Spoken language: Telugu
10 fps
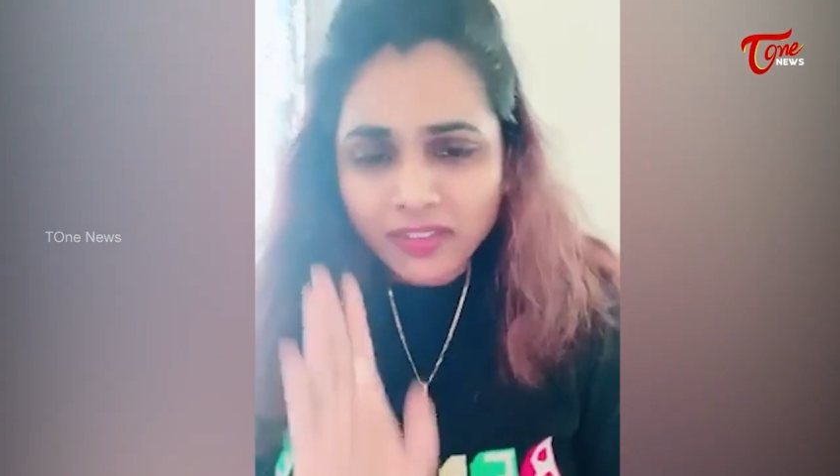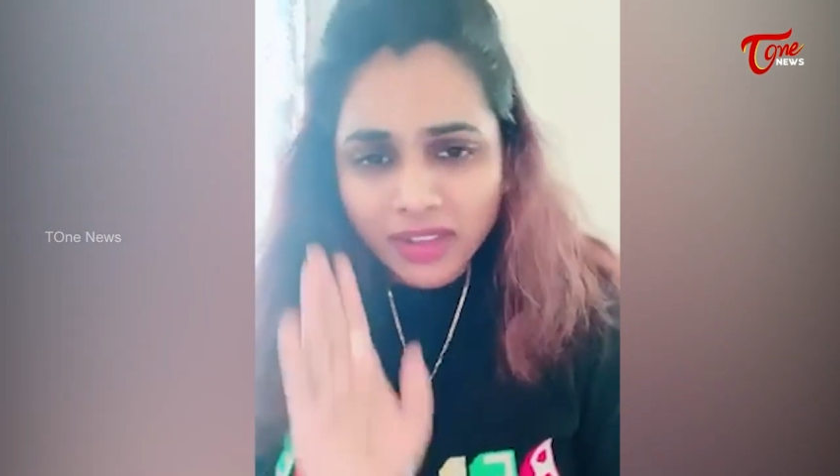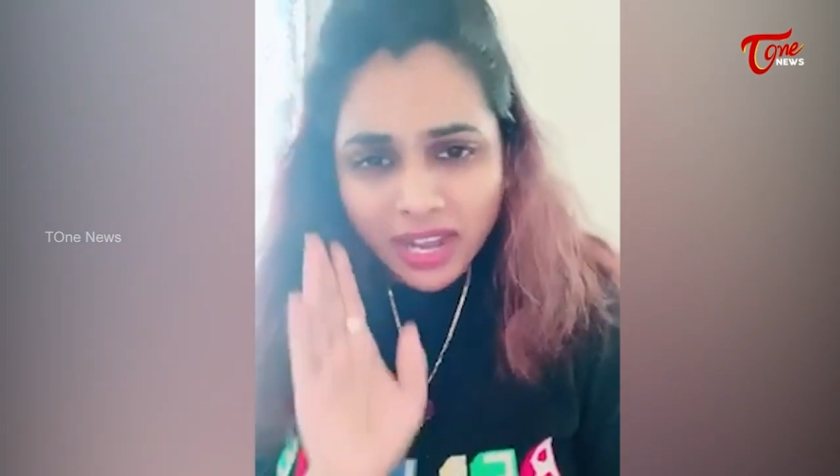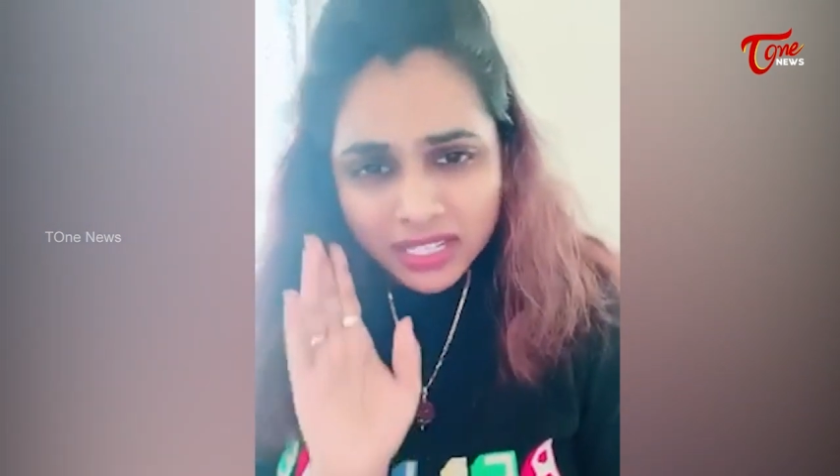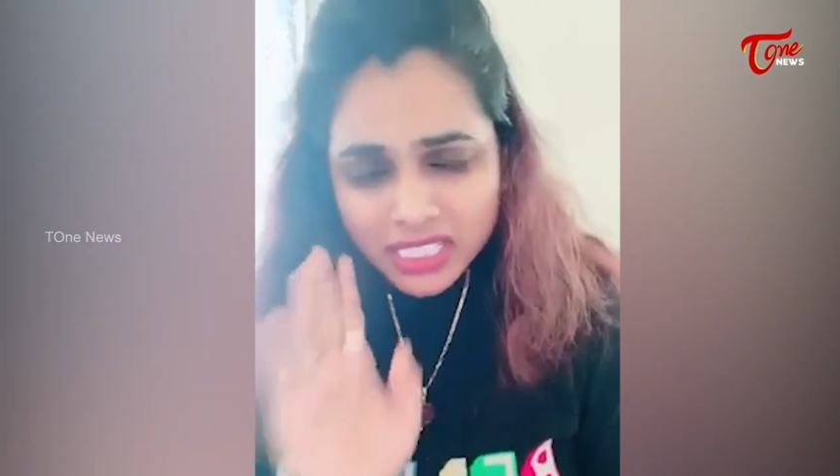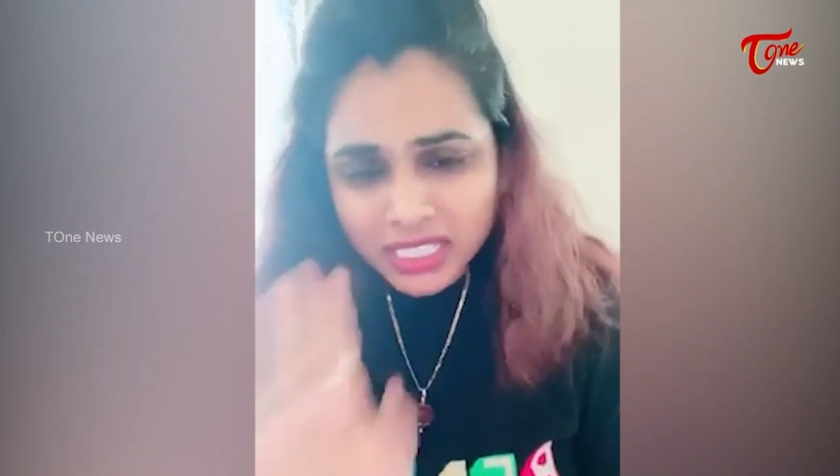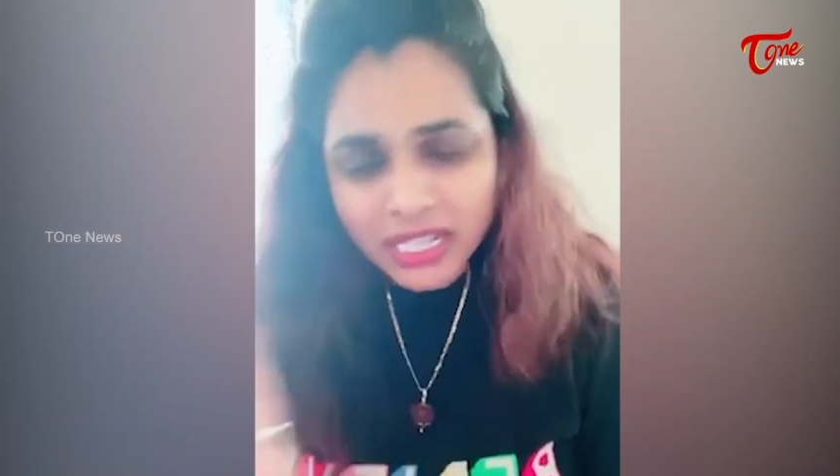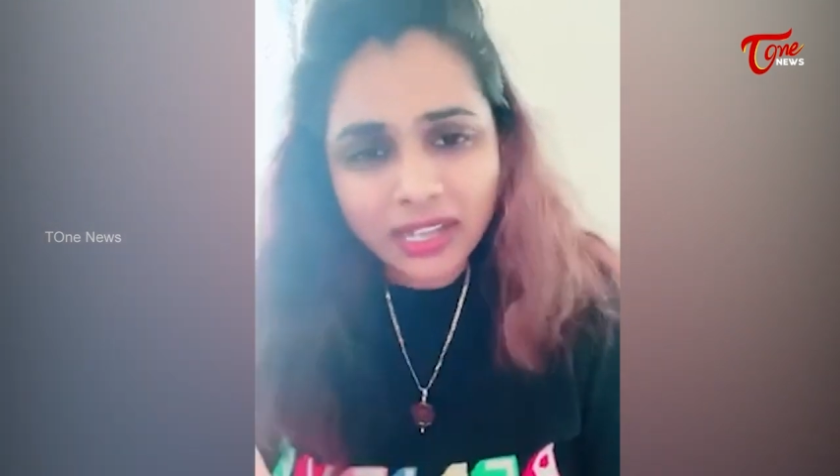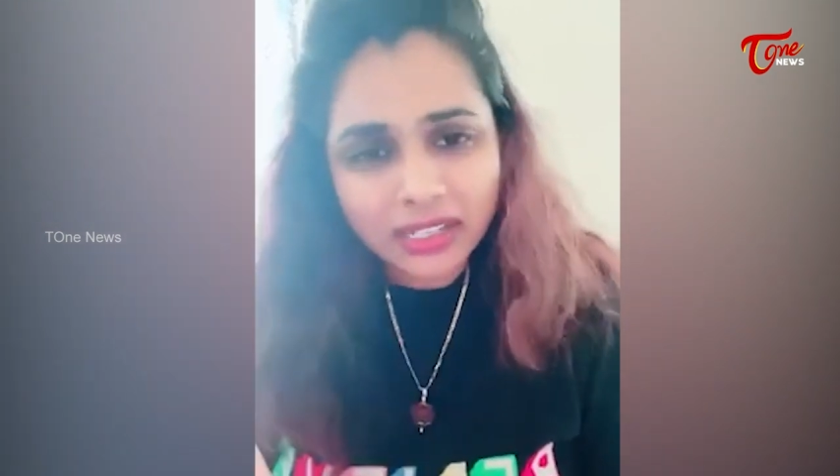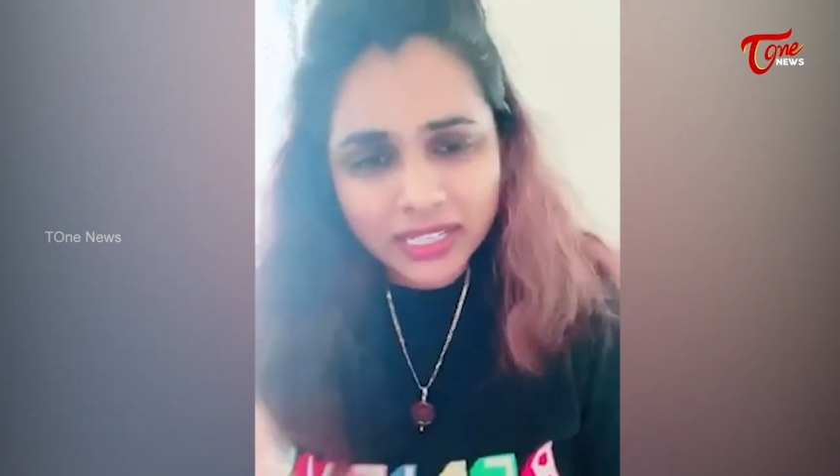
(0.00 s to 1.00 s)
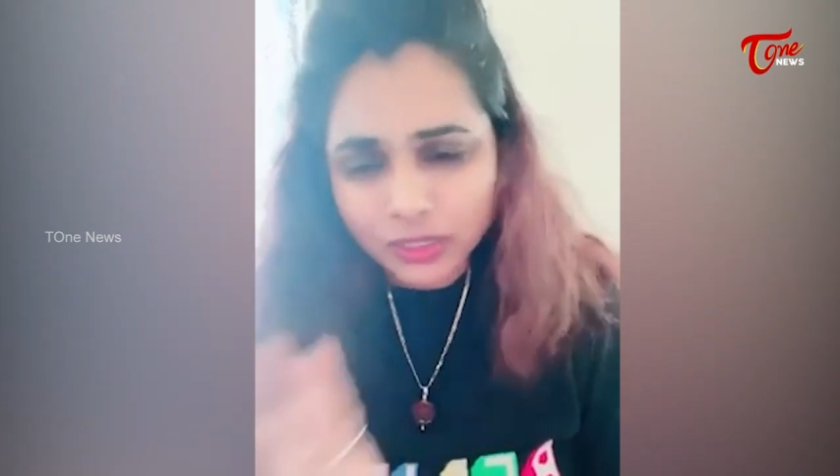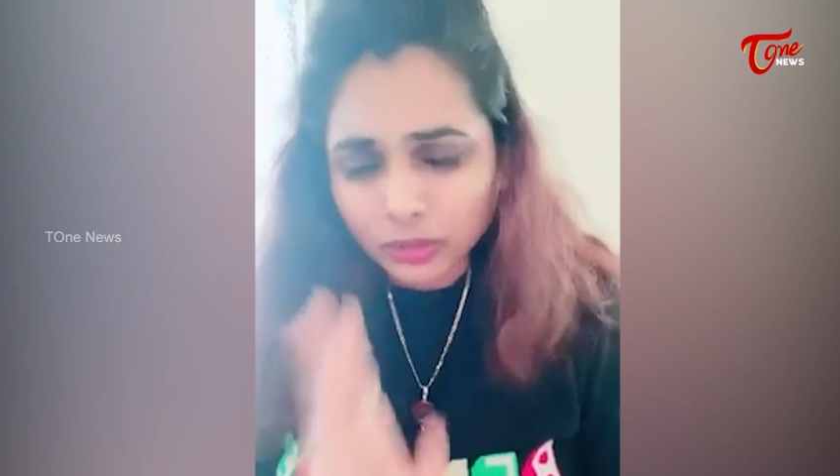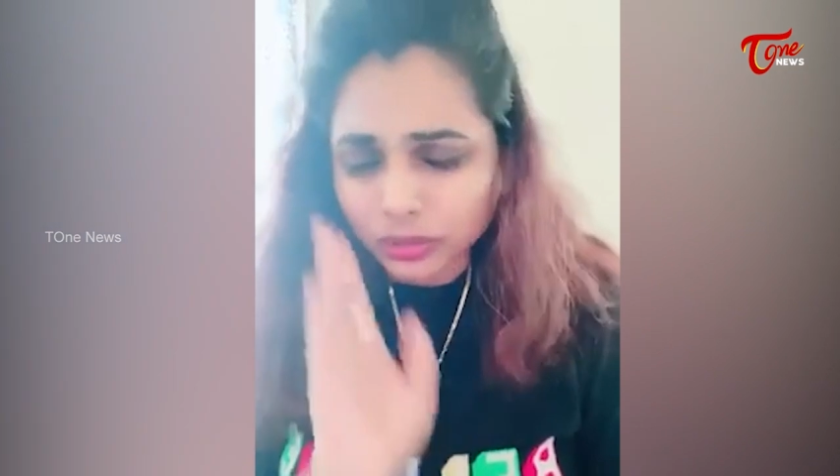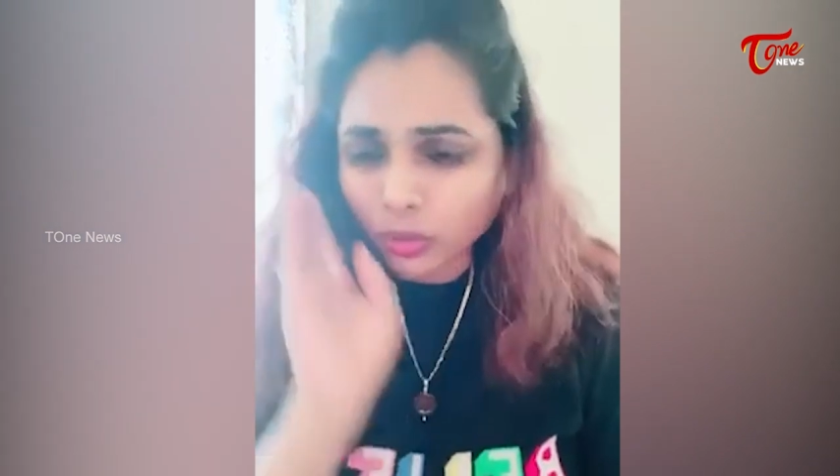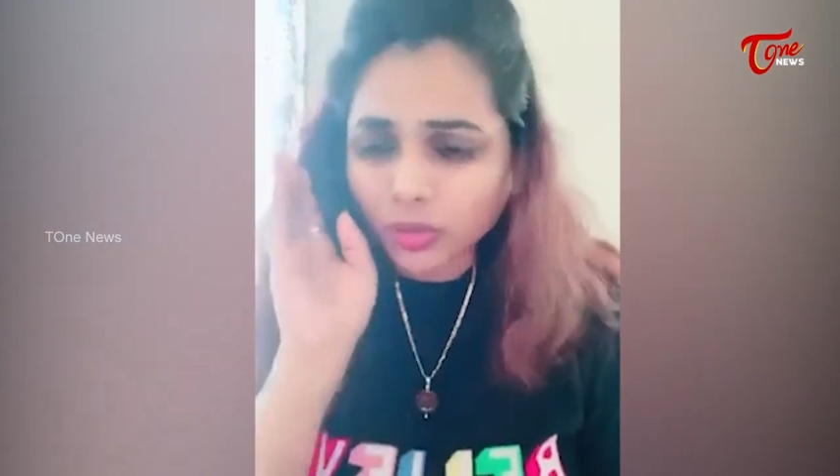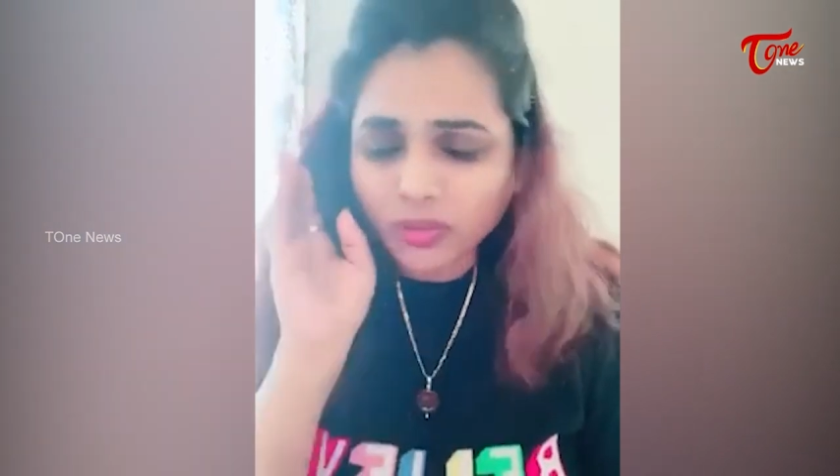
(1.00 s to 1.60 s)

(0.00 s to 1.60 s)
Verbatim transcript: వాళ్ళ షికార్లేంటో